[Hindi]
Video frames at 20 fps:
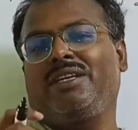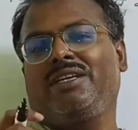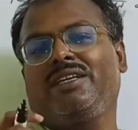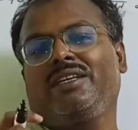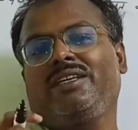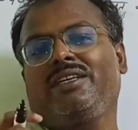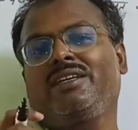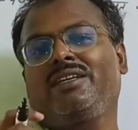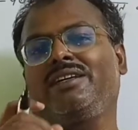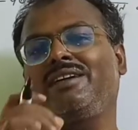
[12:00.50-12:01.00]
में
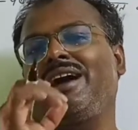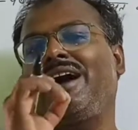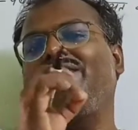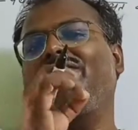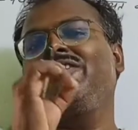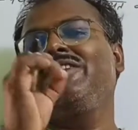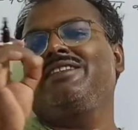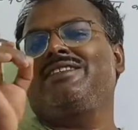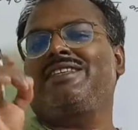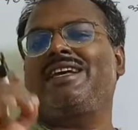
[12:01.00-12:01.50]

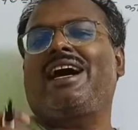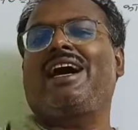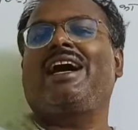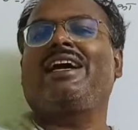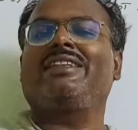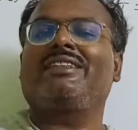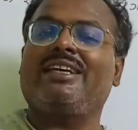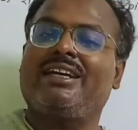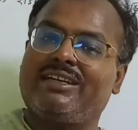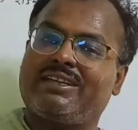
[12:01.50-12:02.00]
काफ़ी
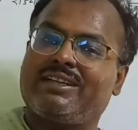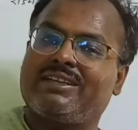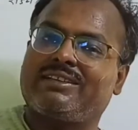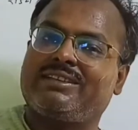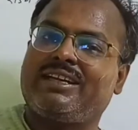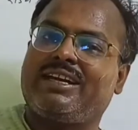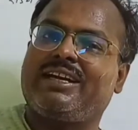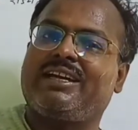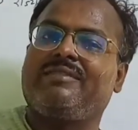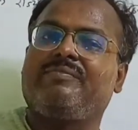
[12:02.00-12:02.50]
सहायता
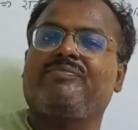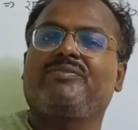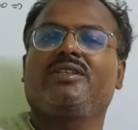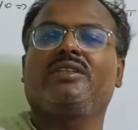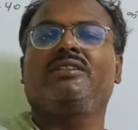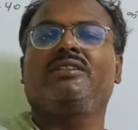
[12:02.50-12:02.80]
करता है